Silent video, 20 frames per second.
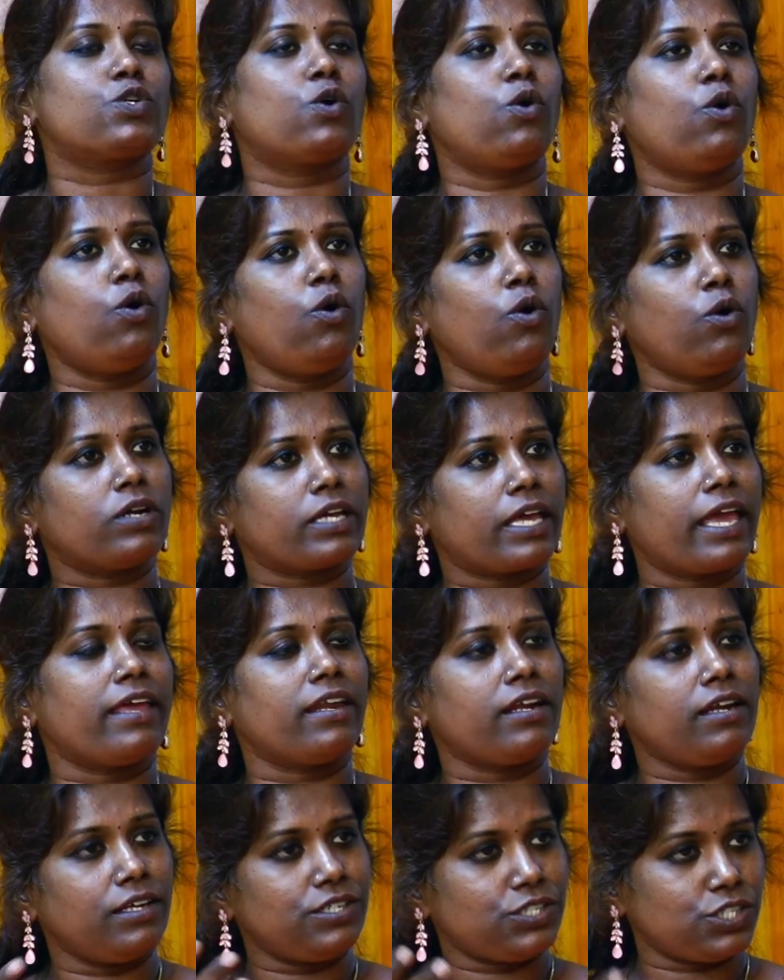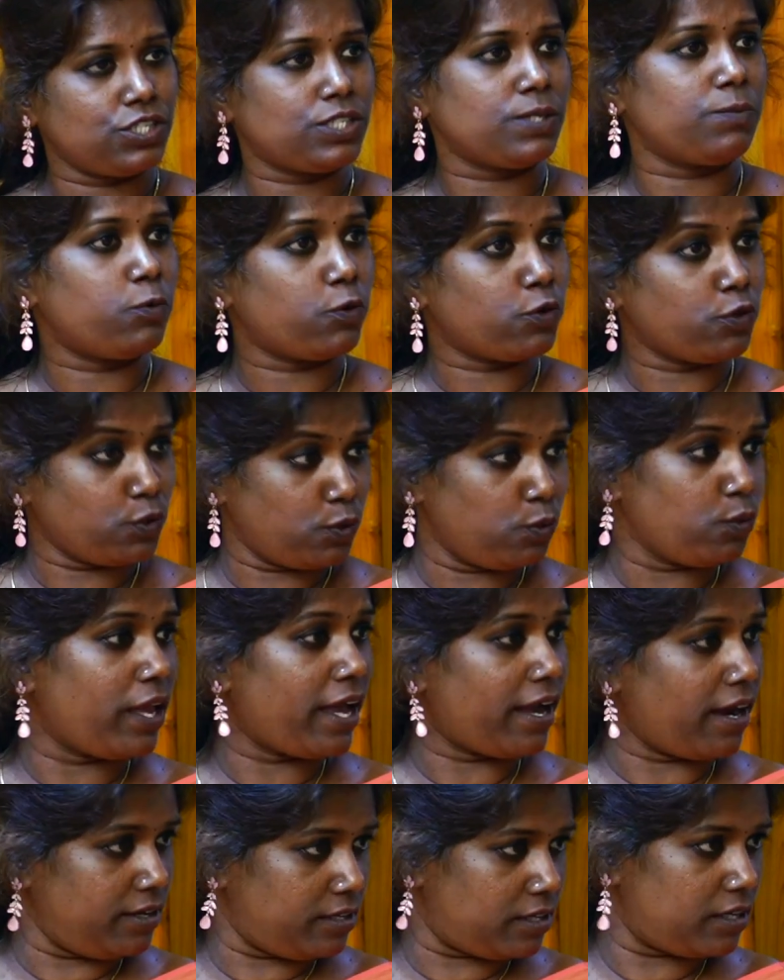ஸோ கே ரிலேஷன்ஷிப் ஒரு யூஏ
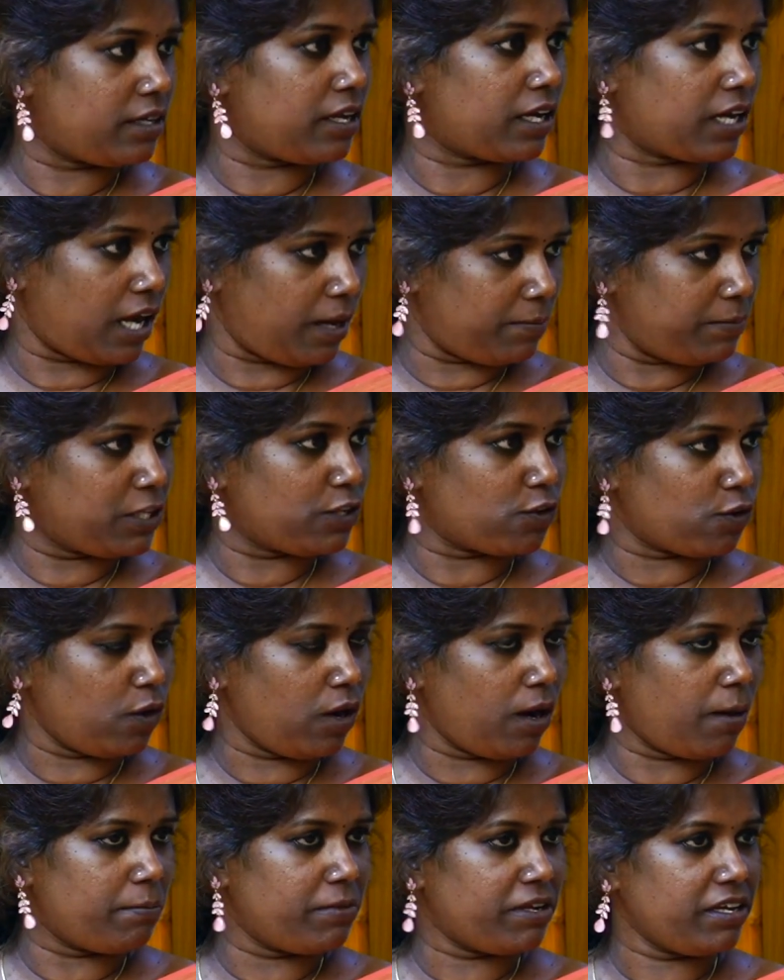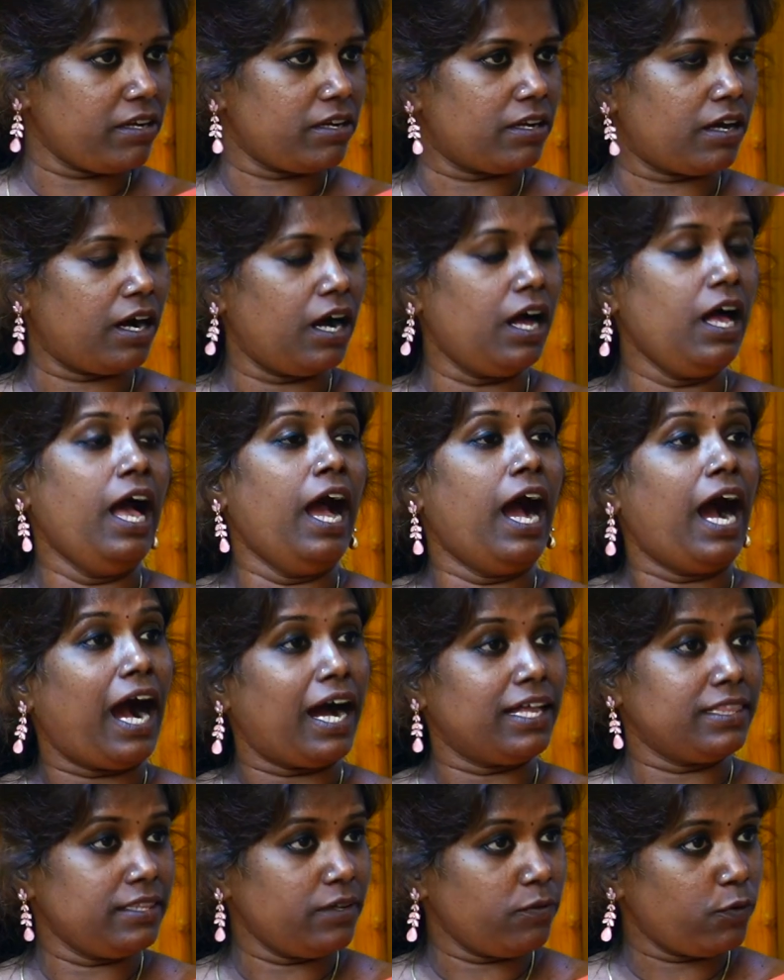கண்டென்ட்ல காமிக்கிறோம் அப்படின்னா
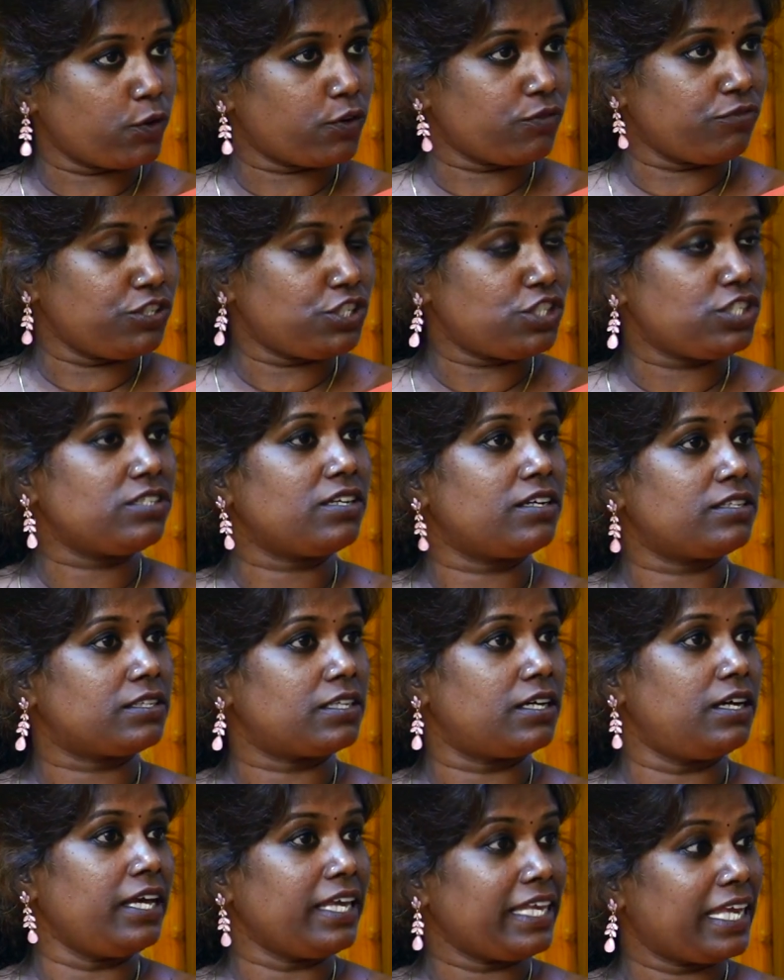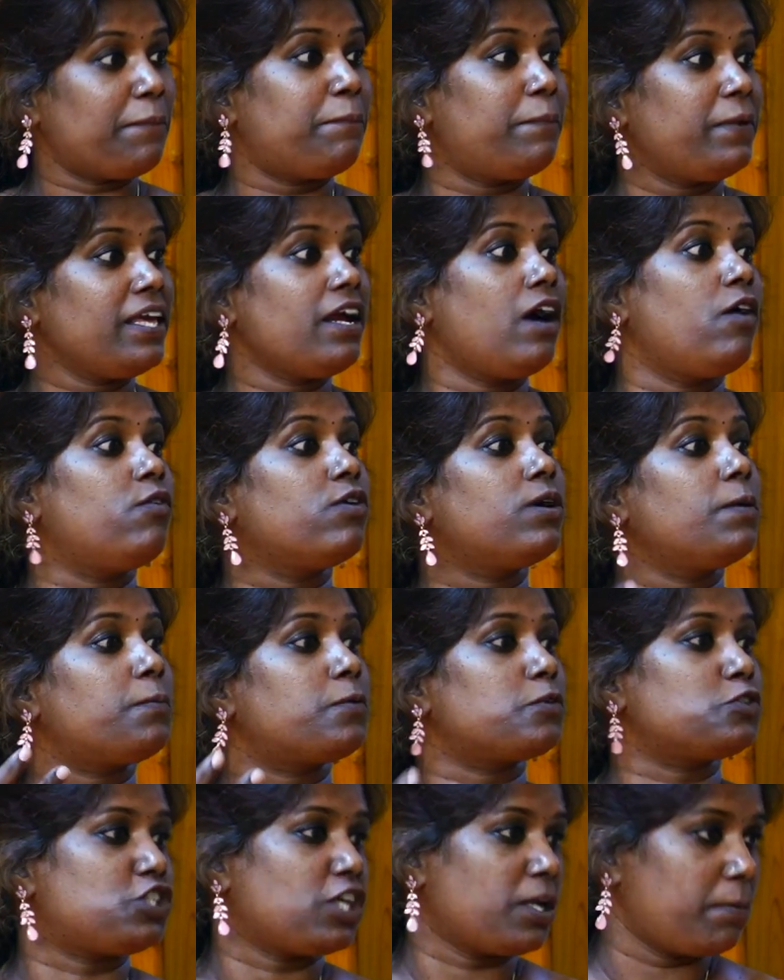அந்த ஒரு விஷயத்த எப்படி அவங்க
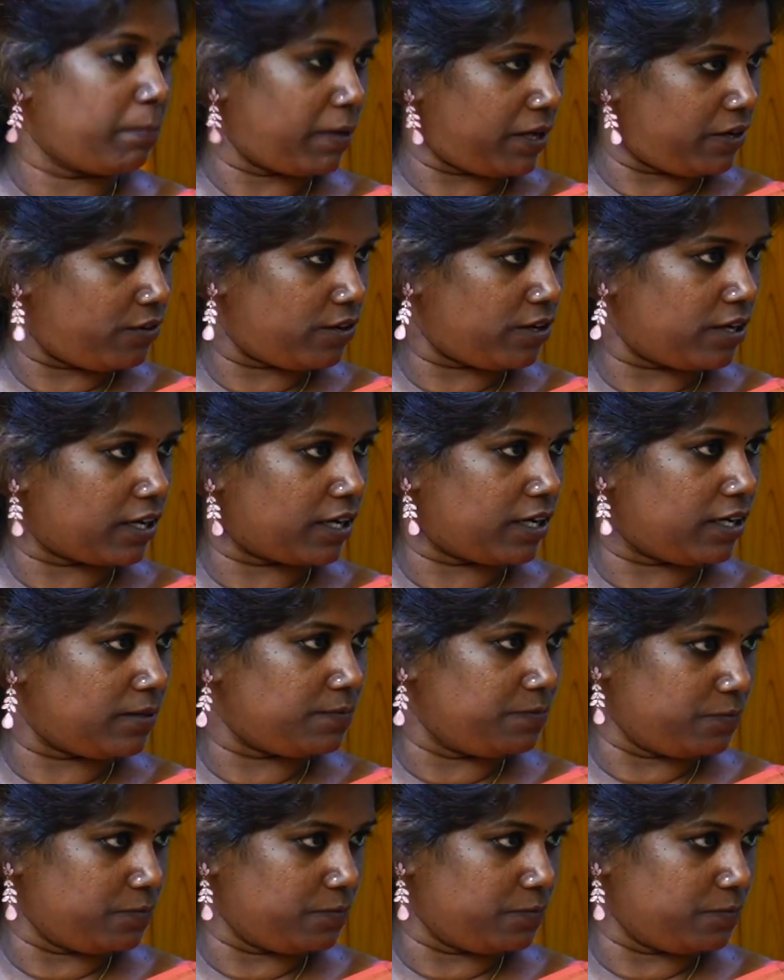ப்ரொஜெக்ட் பண்றாங்க